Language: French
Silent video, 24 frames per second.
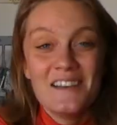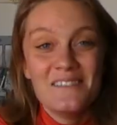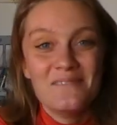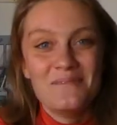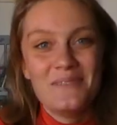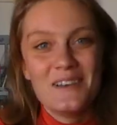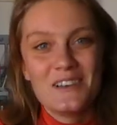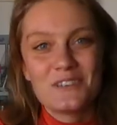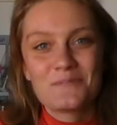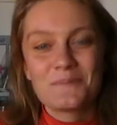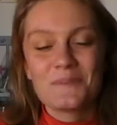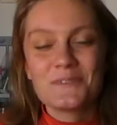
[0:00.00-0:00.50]

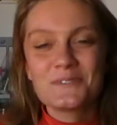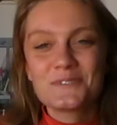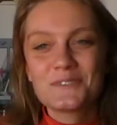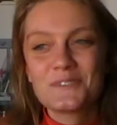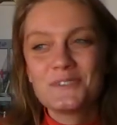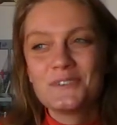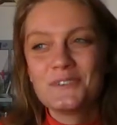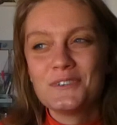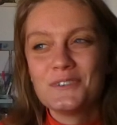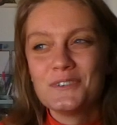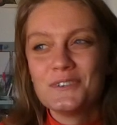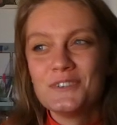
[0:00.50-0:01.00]
ben, je
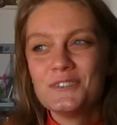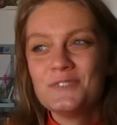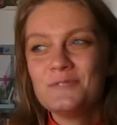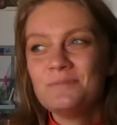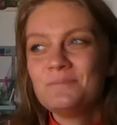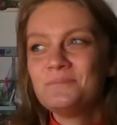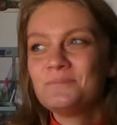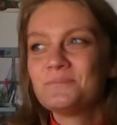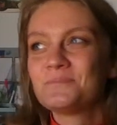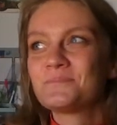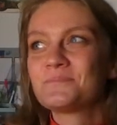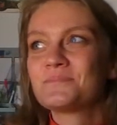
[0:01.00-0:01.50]
pense
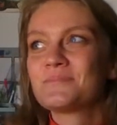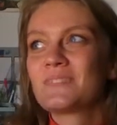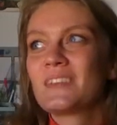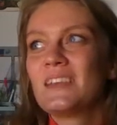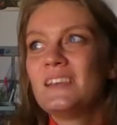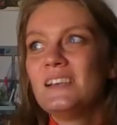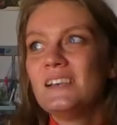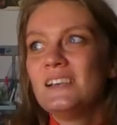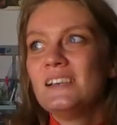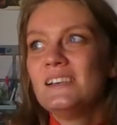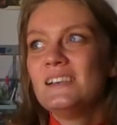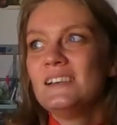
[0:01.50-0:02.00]
que
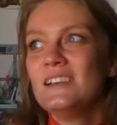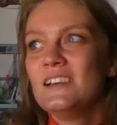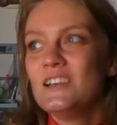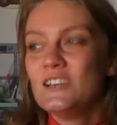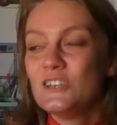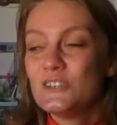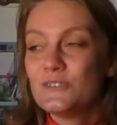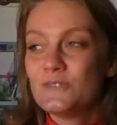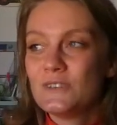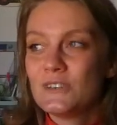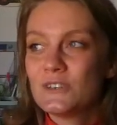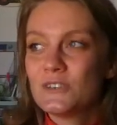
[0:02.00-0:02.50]

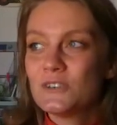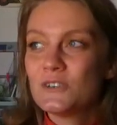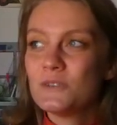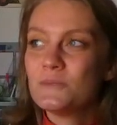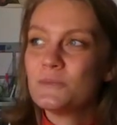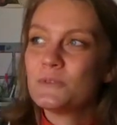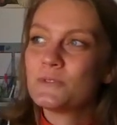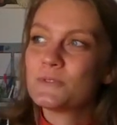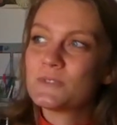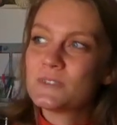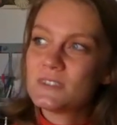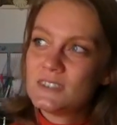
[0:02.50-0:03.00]
je vais
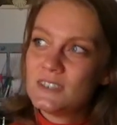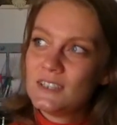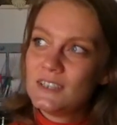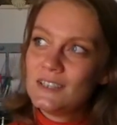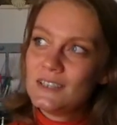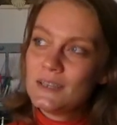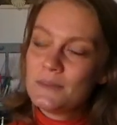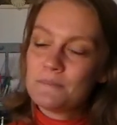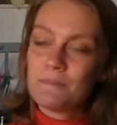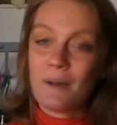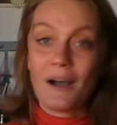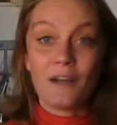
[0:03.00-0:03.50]
commencer
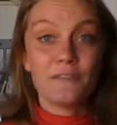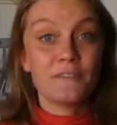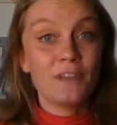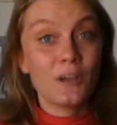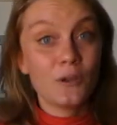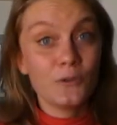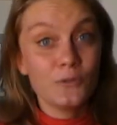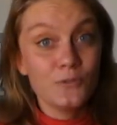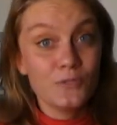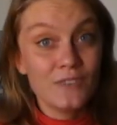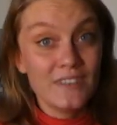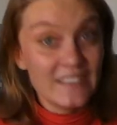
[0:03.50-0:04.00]
par
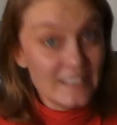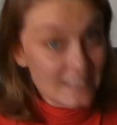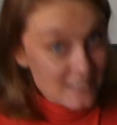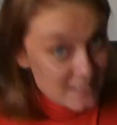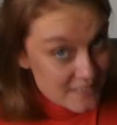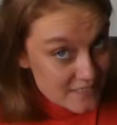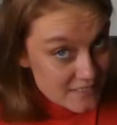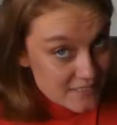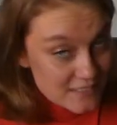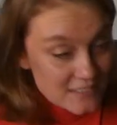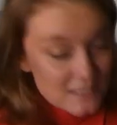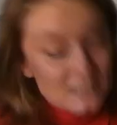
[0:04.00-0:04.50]
faire une
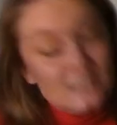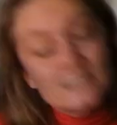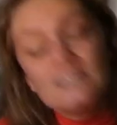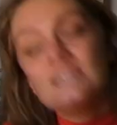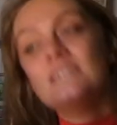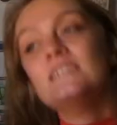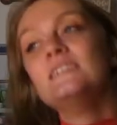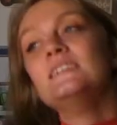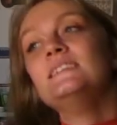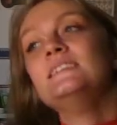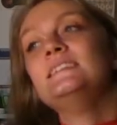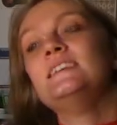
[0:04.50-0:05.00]
liste
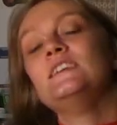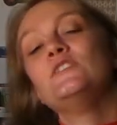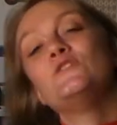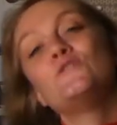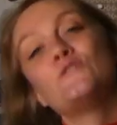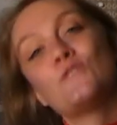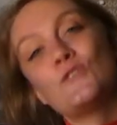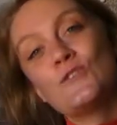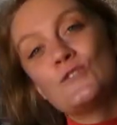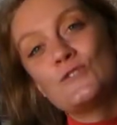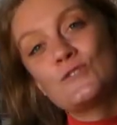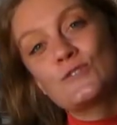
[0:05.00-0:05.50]
des
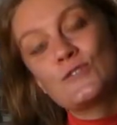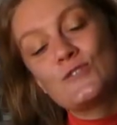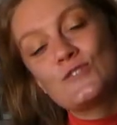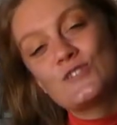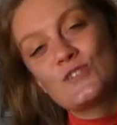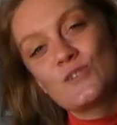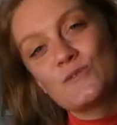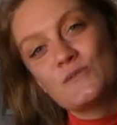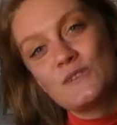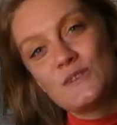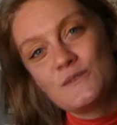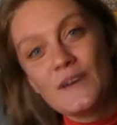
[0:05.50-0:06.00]
choses que
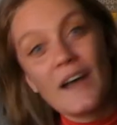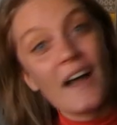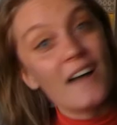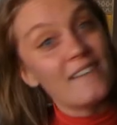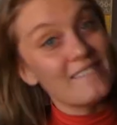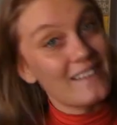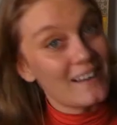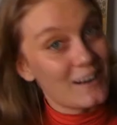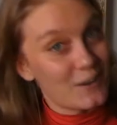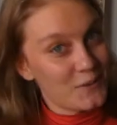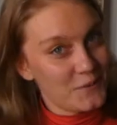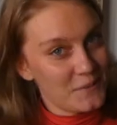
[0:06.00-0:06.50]
j'ai envie de faire
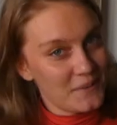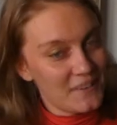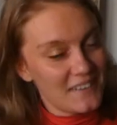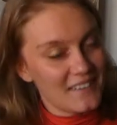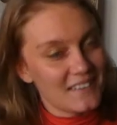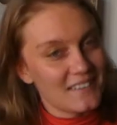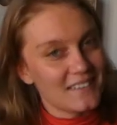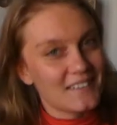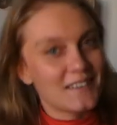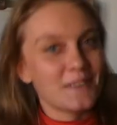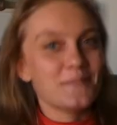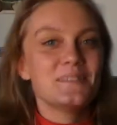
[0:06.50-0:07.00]
avec lui,
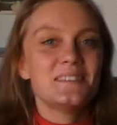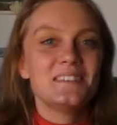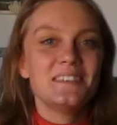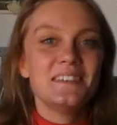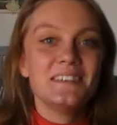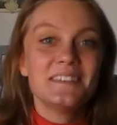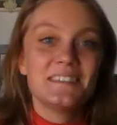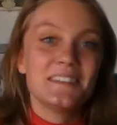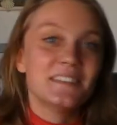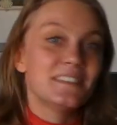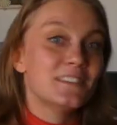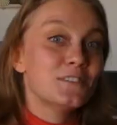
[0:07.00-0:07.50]
comme
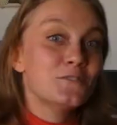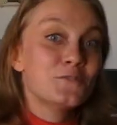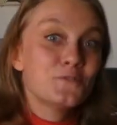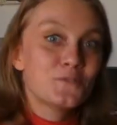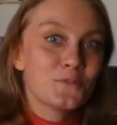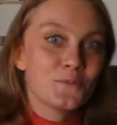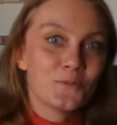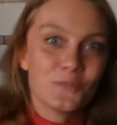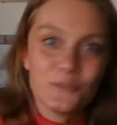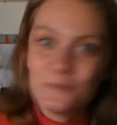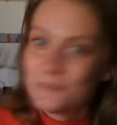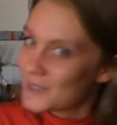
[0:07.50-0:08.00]
si c'était
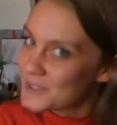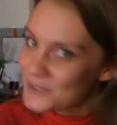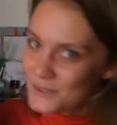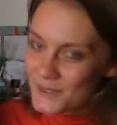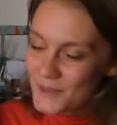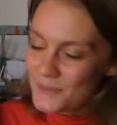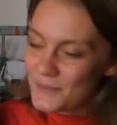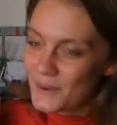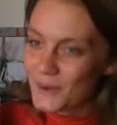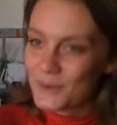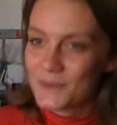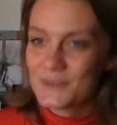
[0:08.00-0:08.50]
justement une personne
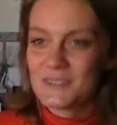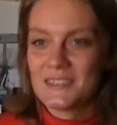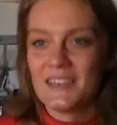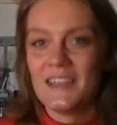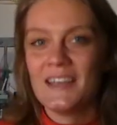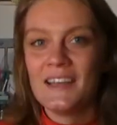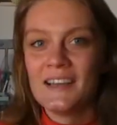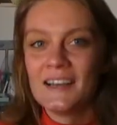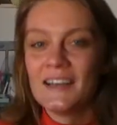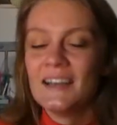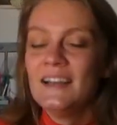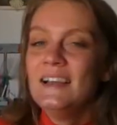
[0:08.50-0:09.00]
à part
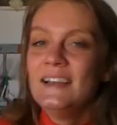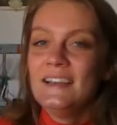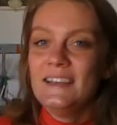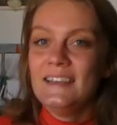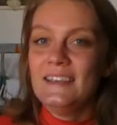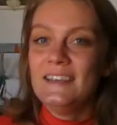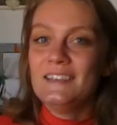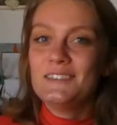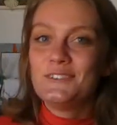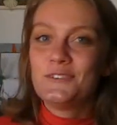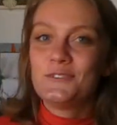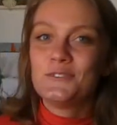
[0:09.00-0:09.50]
entière
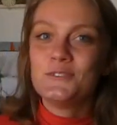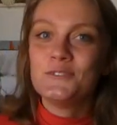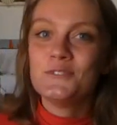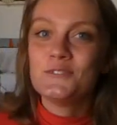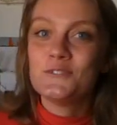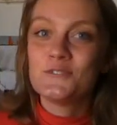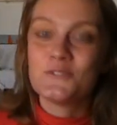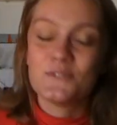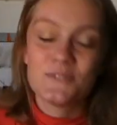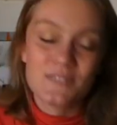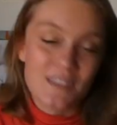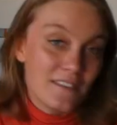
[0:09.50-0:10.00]
et que
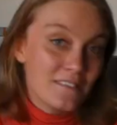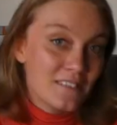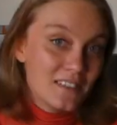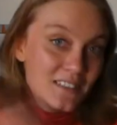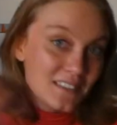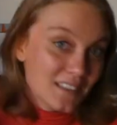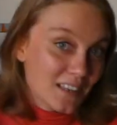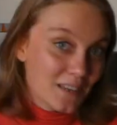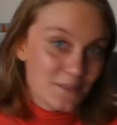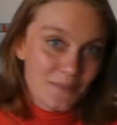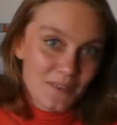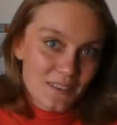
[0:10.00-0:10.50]
je savais
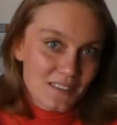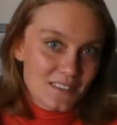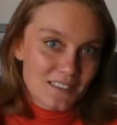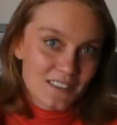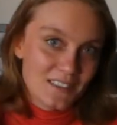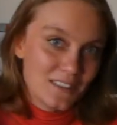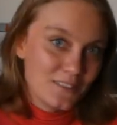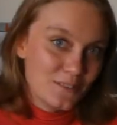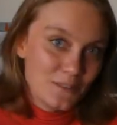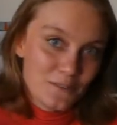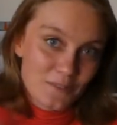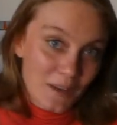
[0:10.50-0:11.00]
très bien ce
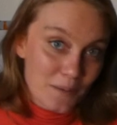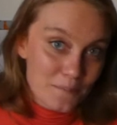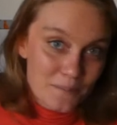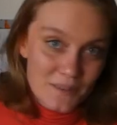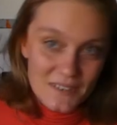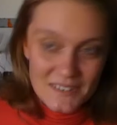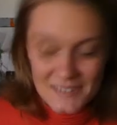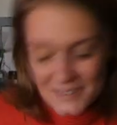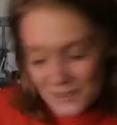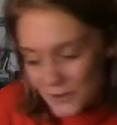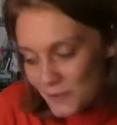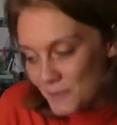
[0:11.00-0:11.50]
qui lui ferait
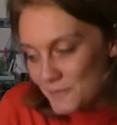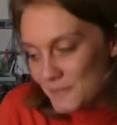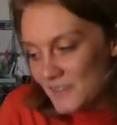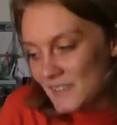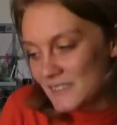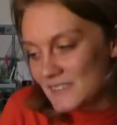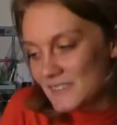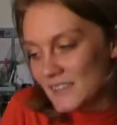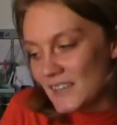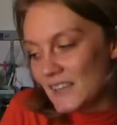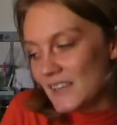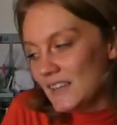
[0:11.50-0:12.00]
plaisir en
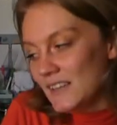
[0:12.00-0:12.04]
fait.